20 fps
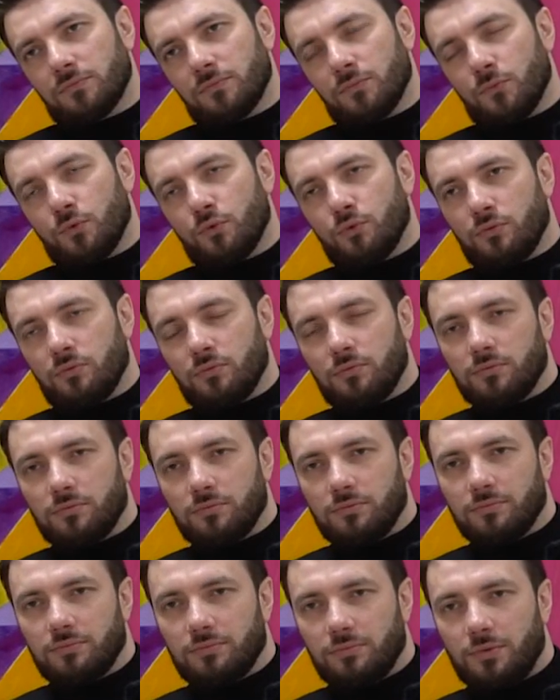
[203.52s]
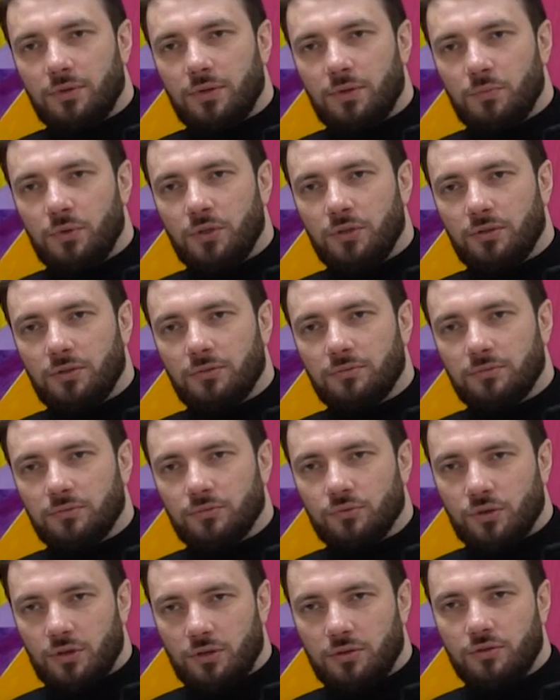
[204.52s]
Ну, элемент,
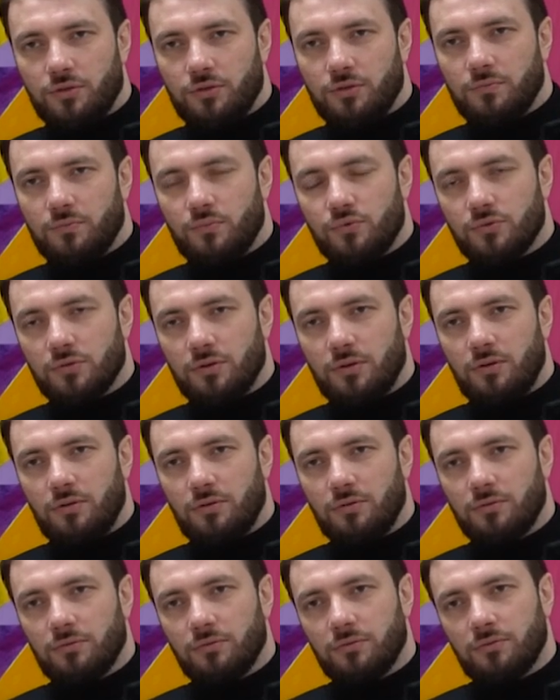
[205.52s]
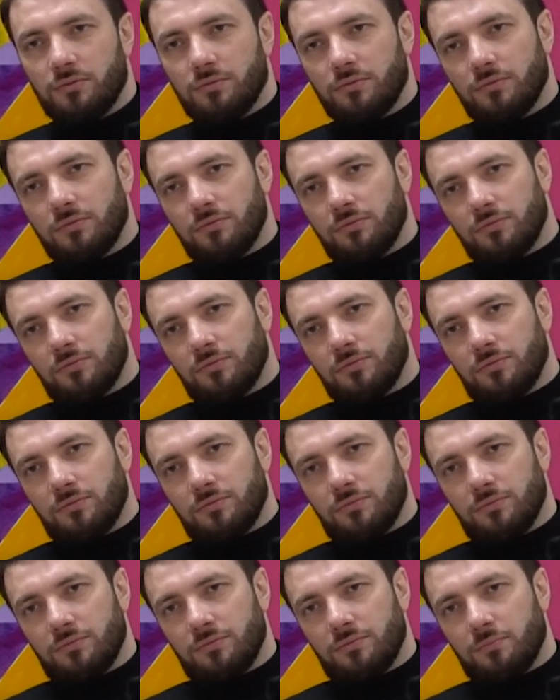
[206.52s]
ну, желчный пузырь.
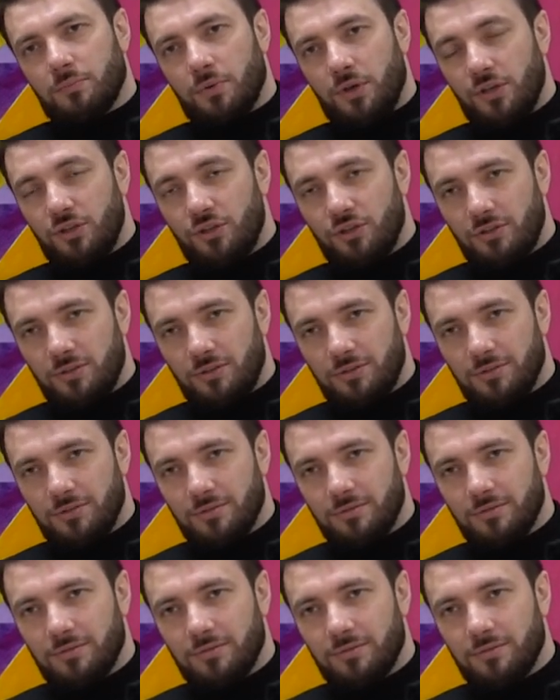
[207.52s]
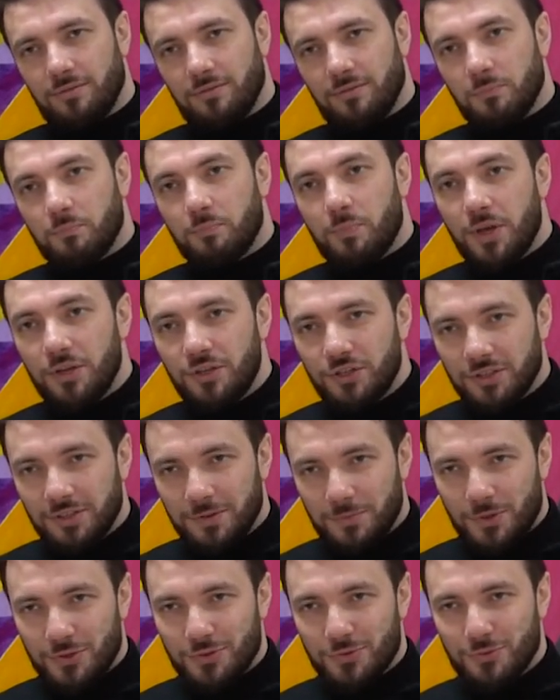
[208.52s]
Печень. Печень
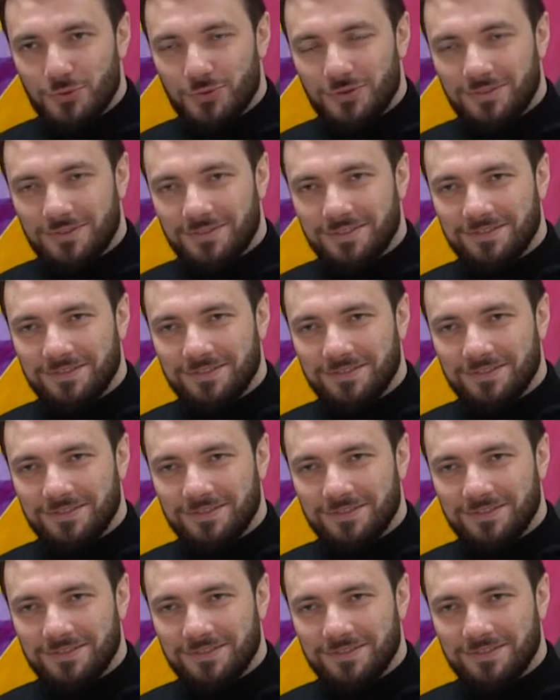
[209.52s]
образует...